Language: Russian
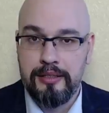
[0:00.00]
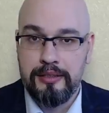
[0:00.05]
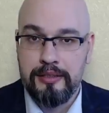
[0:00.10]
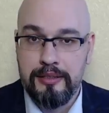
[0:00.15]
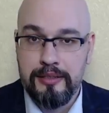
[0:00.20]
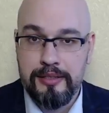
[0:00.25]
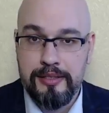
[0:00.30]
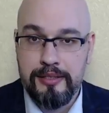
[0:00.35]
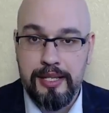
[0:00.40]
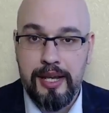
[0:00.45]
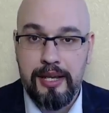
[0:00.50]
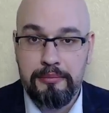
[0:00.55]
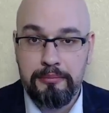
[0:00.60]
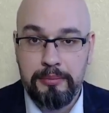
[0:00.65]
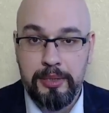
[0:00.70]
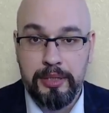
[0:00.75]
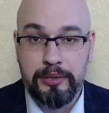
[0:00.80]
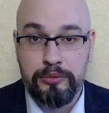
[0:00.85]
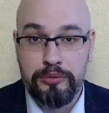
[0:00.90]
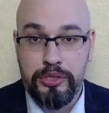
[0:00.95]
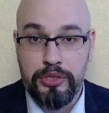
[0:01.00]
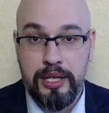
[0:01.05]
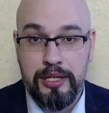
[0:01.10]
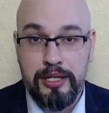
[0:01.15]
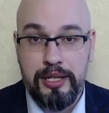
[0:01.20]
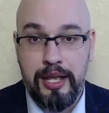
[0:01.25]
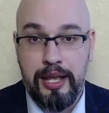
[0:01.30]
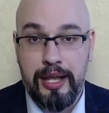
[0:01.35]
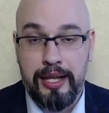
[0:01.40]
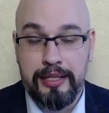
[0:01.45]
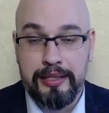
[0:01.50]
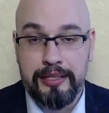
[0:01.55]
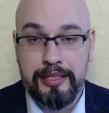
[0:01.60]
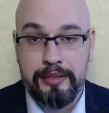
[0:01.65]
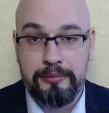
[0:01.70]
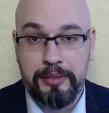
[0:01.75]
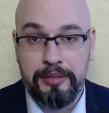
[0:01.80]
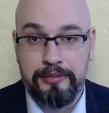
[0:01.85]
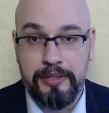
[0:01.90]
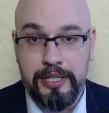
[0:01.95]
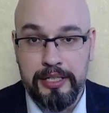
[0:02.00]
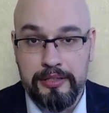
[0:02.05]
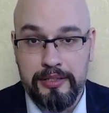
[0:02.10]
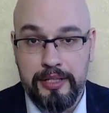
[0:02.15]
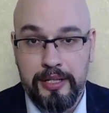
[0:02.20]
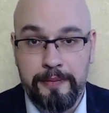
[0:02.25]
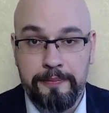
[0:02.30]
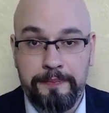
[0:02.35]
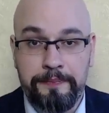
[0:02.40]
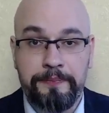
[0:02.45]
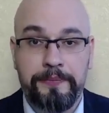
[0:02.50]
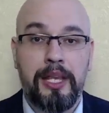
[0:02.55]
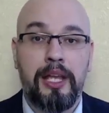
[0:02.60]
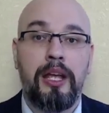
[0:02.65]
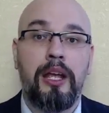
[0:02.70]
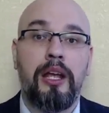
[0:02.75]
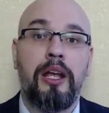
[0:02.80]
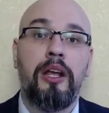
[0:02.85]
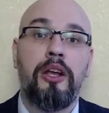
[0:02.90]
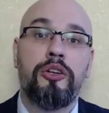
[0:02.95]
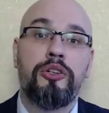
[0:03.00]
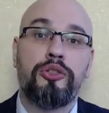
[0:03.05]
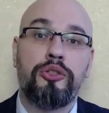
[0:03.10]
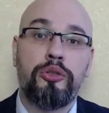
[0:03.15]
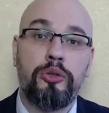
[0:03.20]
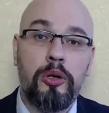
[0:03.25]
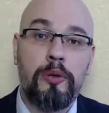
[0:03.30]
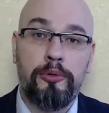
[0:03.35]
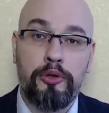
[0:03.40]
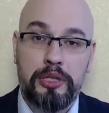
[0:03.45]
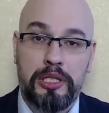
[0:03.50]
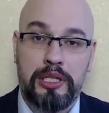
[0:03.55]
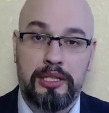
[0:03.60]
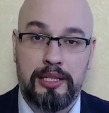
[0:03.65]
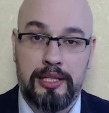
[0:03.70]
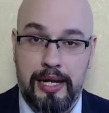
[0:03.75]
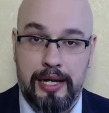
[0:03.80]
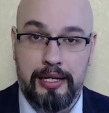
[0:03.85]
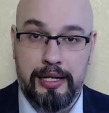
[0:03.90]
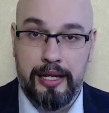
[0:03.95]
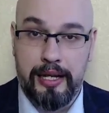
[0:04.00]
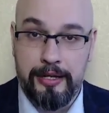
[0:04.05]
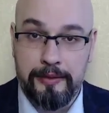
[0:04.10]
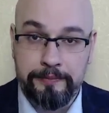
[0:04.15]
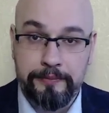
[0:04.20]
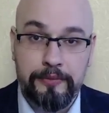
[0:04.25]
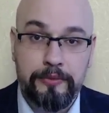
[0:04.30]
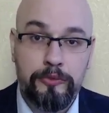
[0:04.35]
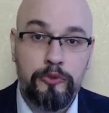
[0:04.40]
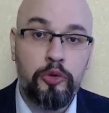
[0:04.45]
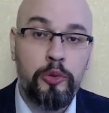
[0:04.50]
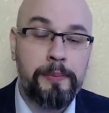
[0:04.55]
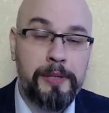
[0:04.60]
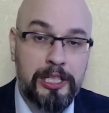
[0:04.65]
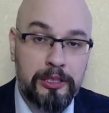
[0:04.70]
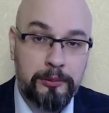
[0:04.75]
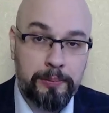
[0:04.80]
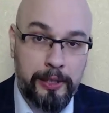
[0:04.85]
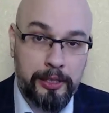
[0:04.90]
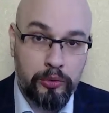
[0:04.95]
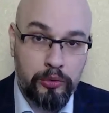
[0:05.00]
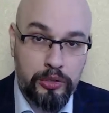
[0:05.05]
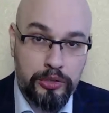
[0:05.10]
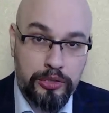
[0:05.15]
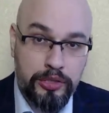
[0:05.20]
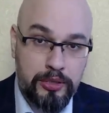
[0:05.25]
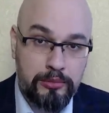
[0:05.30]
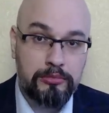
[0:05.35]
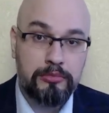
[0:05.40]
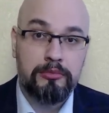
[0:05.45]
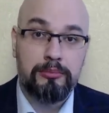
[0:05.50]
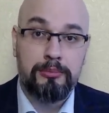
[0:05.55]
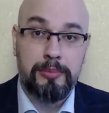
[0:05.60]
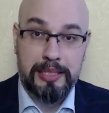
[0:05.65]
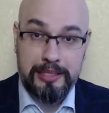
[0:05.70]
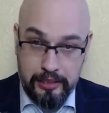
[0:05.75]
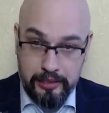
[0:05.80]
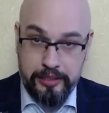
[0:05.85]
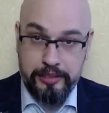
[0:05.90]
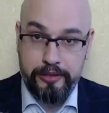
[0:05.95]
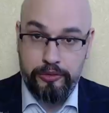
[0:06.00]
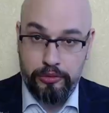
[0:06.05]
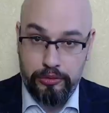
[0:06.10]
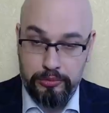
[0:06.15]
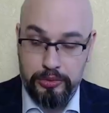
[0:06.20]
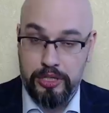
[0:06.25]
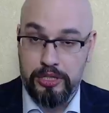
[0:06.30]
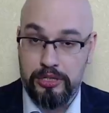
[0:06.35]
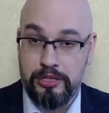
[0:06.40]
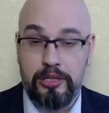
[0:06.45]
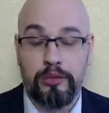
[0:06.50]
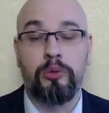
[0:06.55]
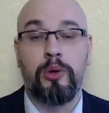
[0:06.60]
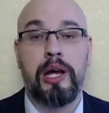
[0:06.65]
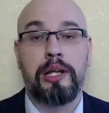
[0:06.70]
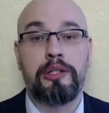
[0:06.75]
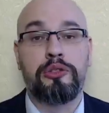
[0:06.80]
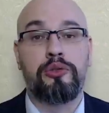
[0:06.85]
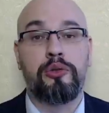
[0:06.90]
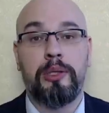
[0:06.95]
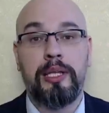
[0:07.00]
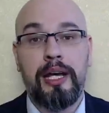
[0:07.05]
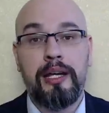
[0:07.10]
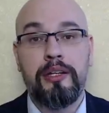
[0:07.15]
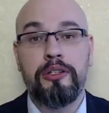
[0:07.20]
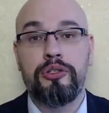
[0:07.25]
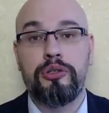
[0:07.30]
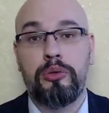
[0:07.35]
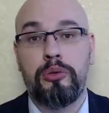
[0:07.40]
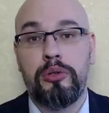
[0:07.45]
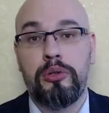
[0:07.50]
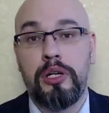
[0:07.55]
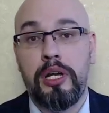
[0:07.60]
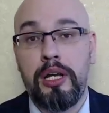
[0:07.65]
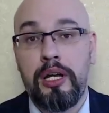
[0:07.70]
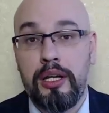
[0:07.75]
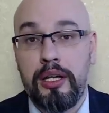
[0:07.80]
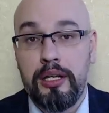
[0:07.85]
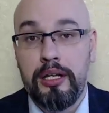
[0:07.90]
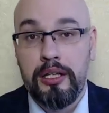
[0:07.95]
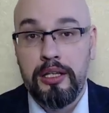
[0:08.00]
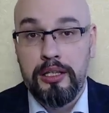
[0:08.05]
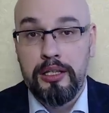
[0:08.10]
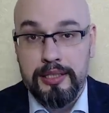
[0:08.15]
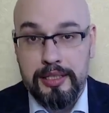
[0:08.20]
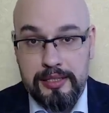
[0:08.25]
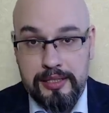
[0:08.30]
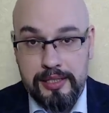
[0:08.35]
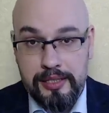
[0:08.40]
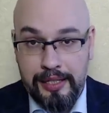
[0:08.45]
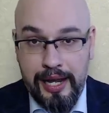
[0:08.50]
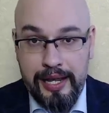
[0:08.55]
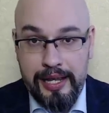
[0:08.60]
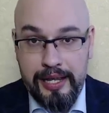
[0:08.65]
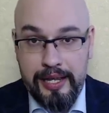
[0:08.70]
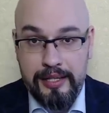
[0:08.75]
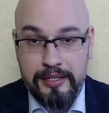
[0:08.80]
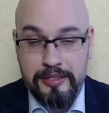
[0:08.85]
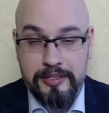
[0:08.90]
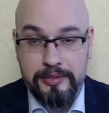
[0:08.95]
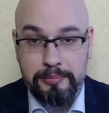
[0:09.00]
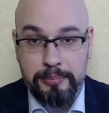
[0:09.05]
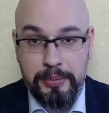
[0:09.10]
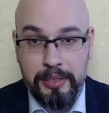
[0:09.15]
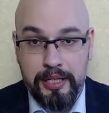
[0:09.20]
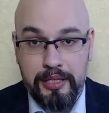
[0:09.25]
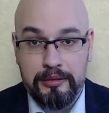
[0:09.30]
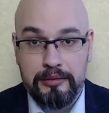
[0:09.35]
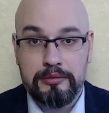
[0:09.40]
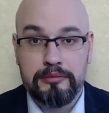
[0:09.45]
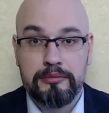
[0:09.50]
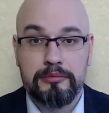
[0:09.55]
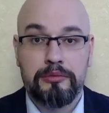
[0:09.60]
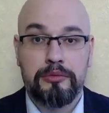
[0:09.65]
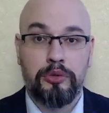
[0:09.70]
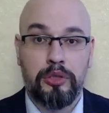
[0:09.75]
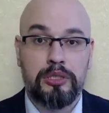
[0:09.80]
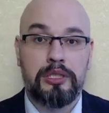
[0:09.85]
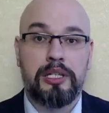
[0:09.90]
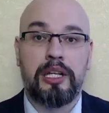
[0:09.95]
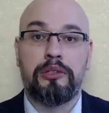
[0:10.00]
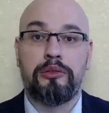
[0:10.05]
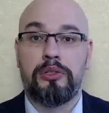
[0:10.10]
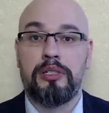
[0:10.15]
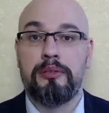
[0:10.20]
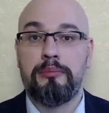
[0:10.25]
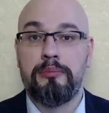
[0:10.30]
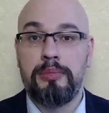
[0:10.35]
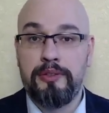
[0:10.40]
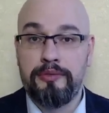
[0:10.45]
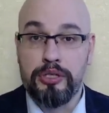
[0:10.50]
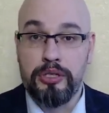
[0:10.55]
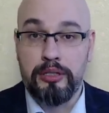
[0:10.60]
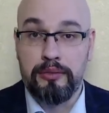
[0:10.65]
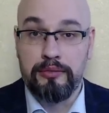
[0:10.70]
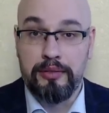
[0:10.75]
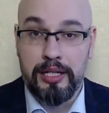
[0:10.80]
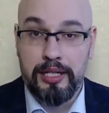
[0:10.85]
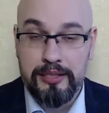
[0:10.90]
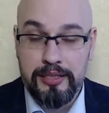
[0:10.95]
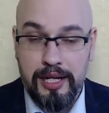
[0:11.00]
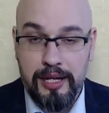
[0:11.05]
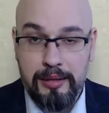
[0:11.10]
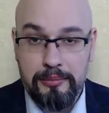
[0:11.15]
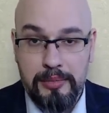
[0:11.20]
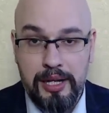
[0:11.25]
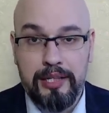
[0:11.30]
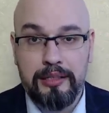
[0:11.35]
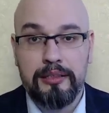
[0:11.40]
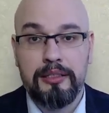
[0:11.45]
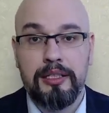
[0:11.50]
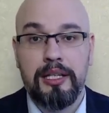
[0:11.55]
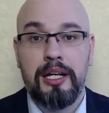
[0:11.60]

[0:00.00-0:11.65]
за получение этой повестки. Что будет далее? Ну, предположим, моделируем же ситуацию, да, что ТЦК и СП, тот, который бывший военкомат,